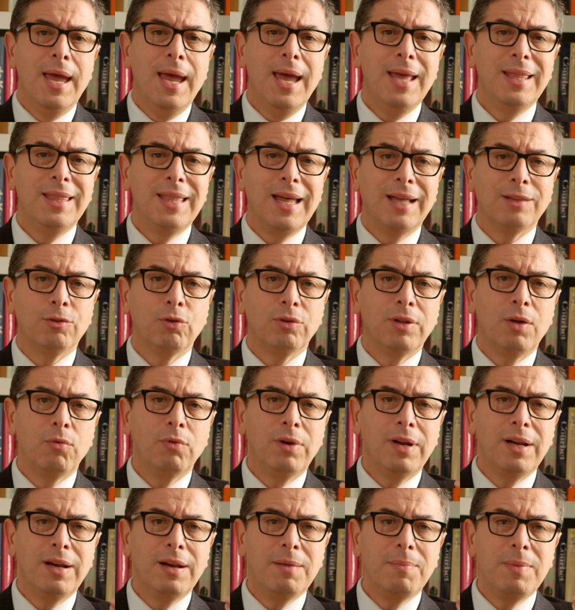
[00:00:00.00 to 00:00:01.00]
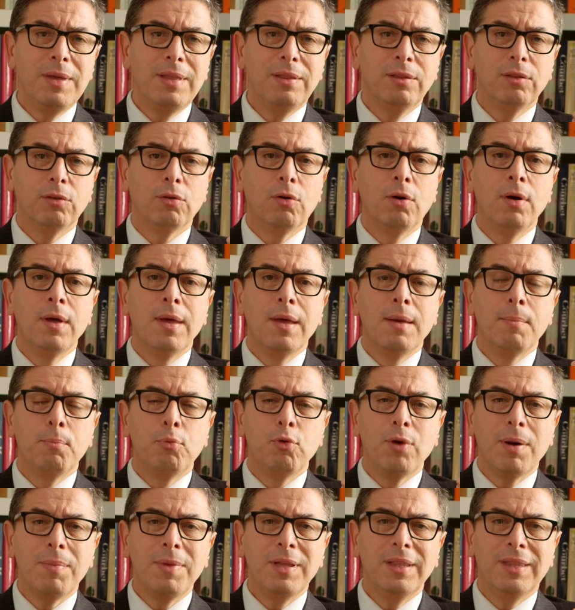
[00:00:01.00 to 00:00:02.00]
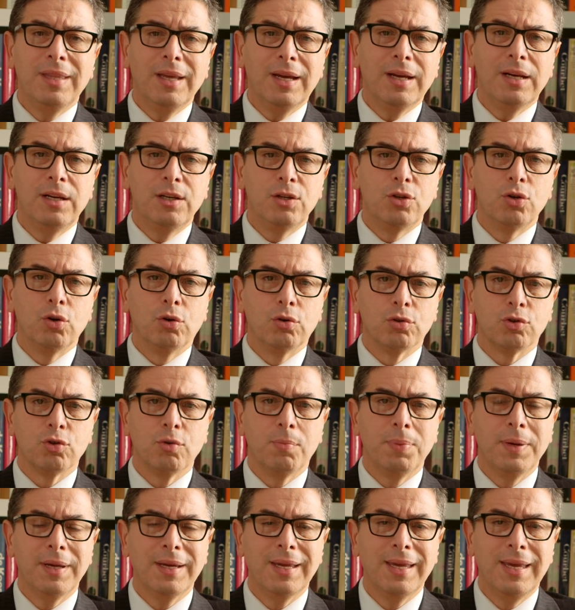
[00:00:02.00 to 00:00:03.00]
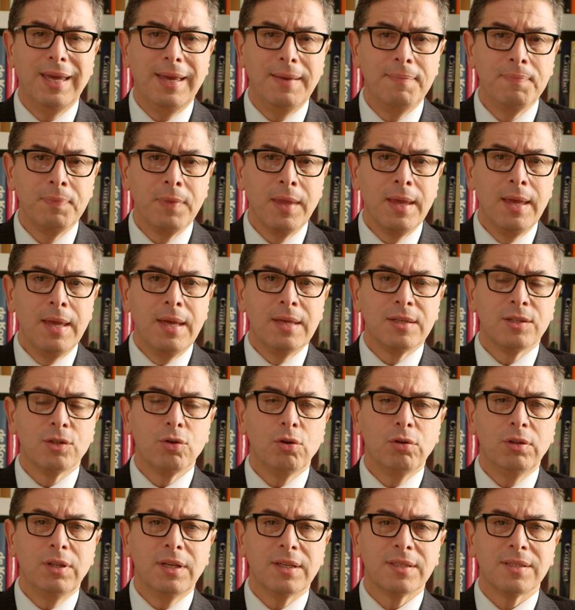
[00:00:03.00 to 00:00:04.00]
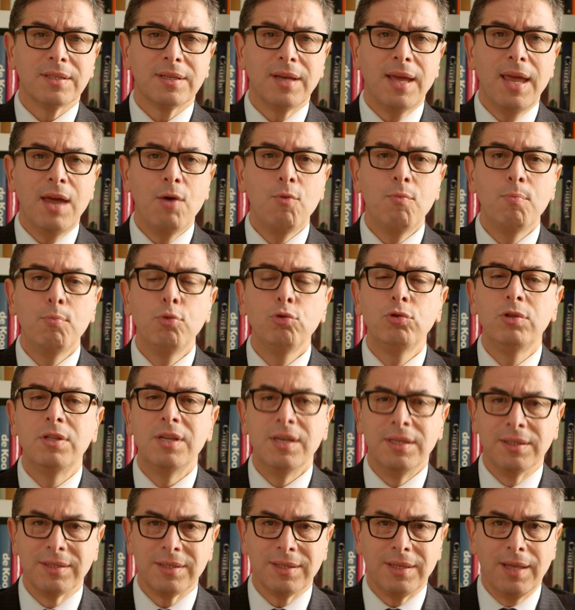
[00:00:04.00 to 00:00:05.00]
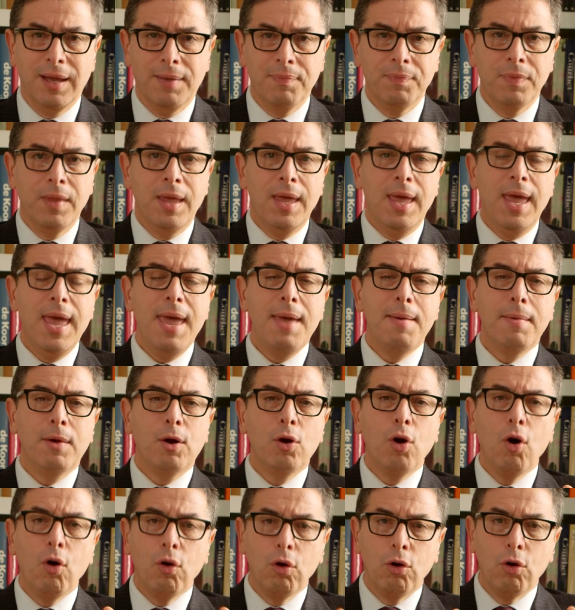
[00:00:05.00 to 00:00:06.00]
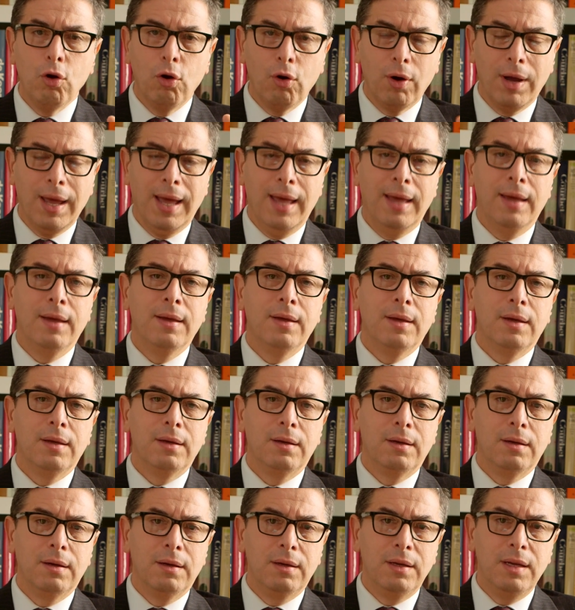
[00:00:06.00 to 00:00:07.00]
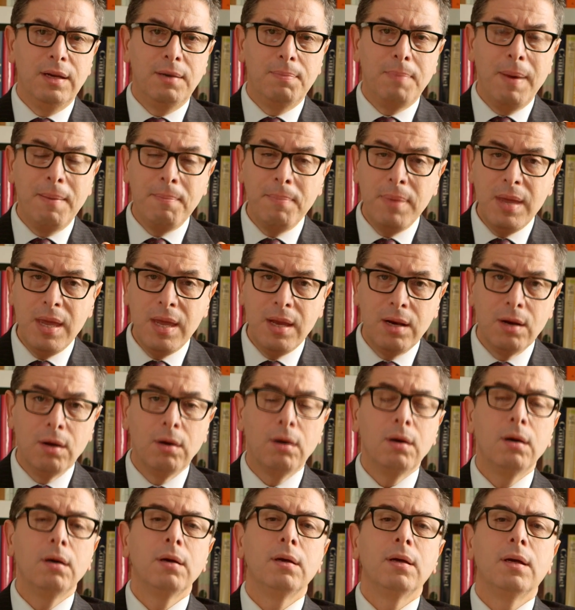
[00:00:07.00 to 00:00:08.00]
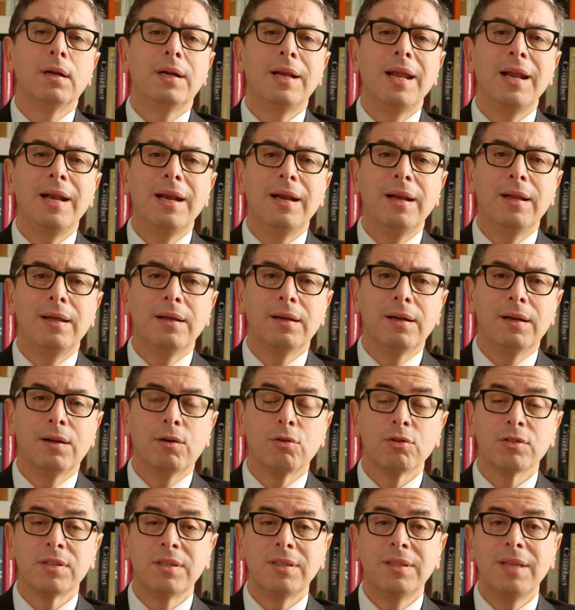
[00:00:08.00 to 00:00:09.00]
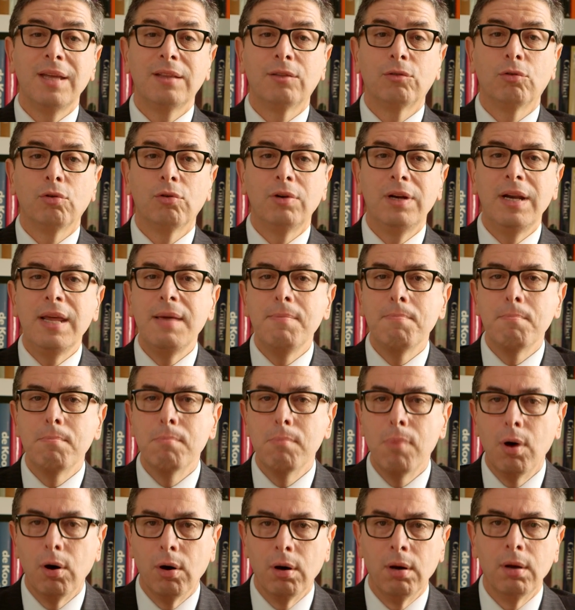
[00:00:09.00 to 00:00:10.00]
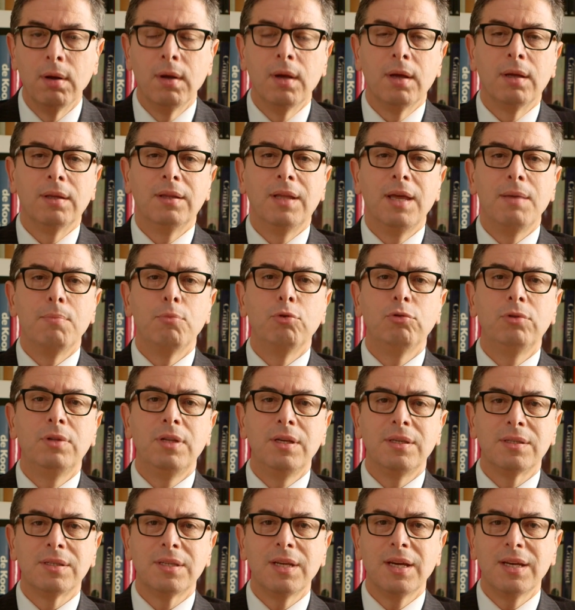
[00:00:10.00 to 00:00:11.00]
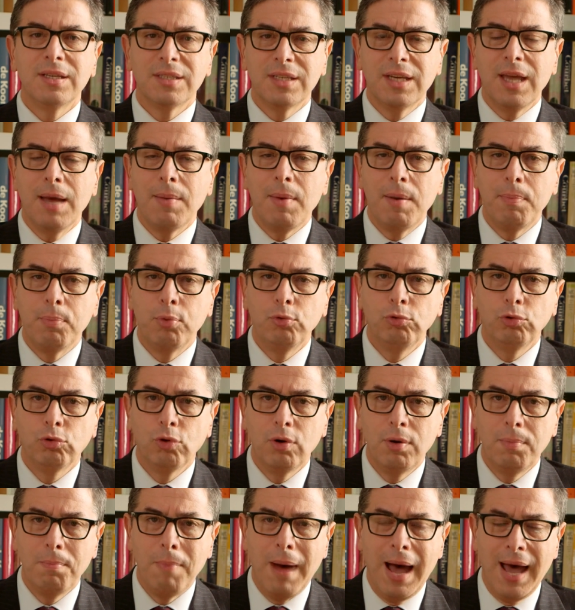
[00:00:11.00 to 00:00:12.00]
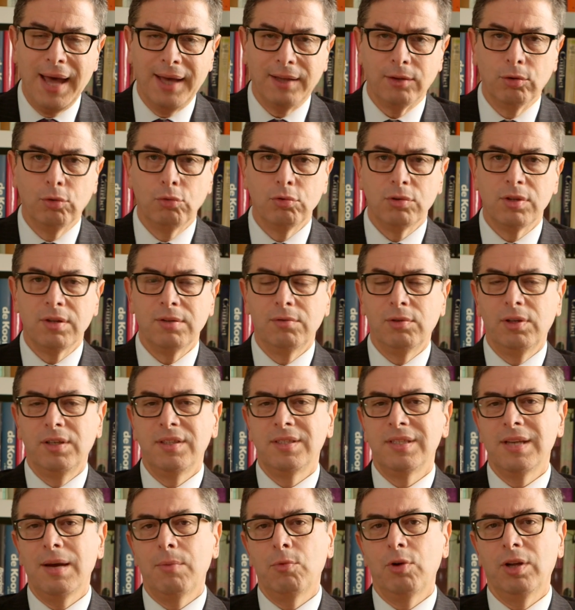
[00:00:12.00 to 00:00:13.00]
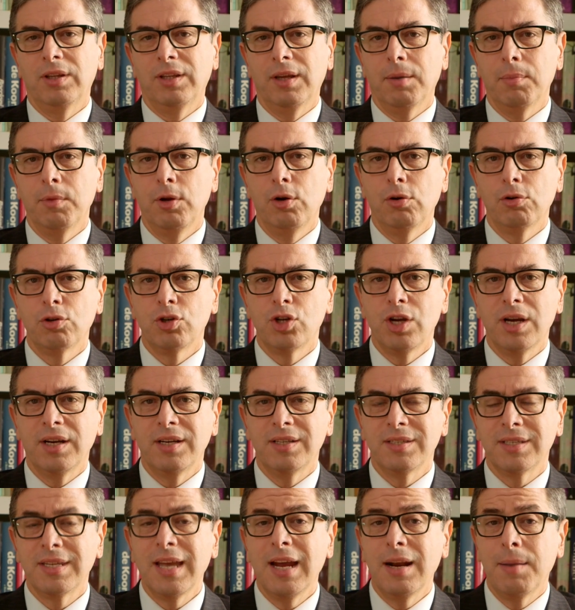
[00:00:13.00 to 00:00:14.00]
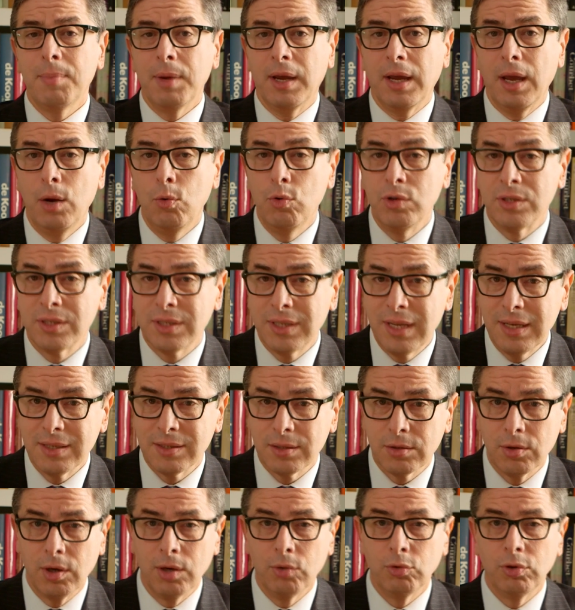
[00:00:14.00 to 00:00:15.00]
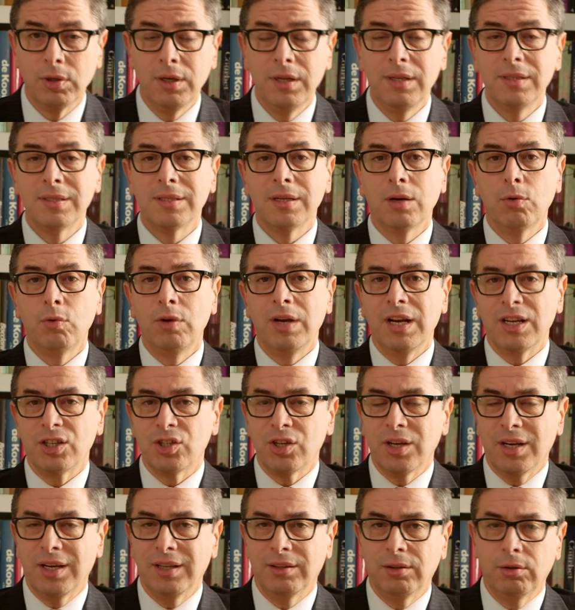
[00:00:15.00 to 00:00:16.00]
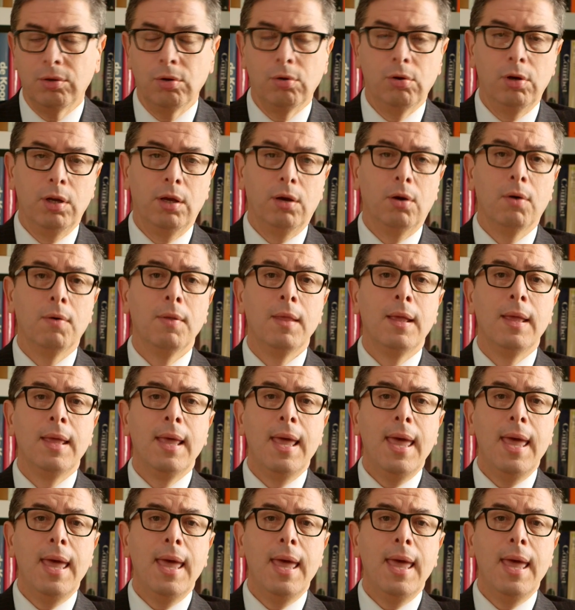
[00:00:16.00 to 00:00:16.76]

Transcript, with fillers: è dato da un elemento puramente religioso, perché Saunders è un buddista e colloca eh, il bambino eh, nel cosiddetto limbo dei buddisti che si chiama appunto il bardo, utilizziamo la terminologia cristiana perché lui stesso la utilizza, lui nasce cattolico.